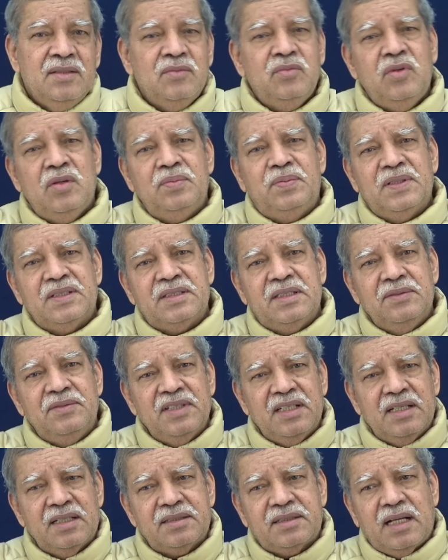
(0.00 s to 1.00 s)
वो फिर
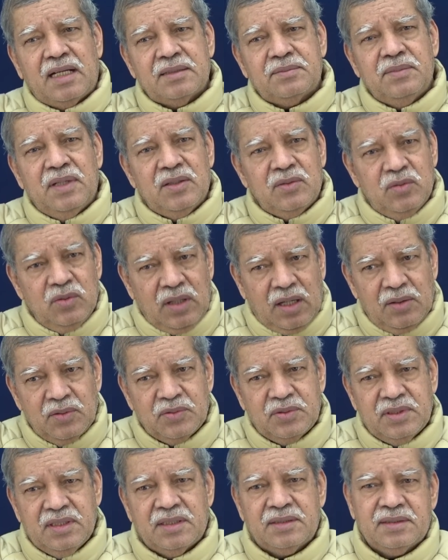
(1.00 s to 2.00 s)
दिवंगत आत्मा को
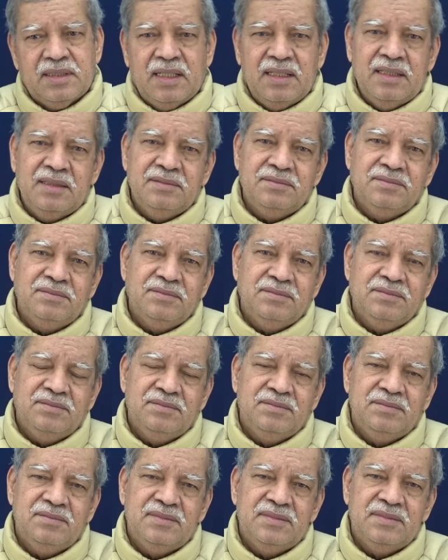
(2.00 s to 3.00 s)
आहुत करता है
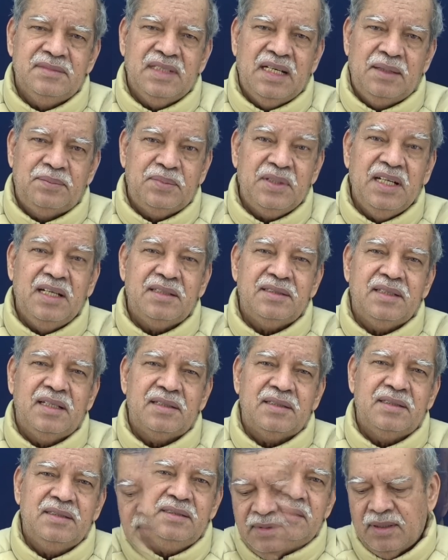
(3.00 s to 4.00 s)
अपने
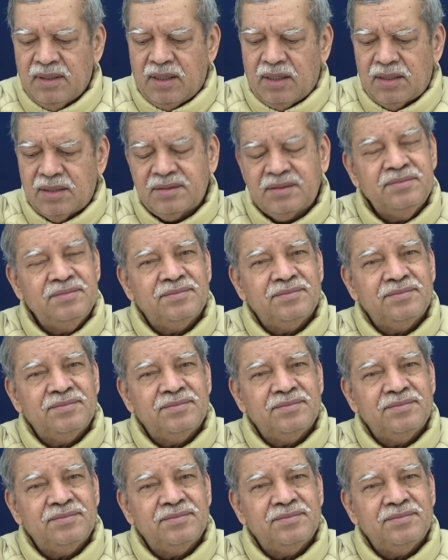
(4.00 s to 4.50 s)
अंदर और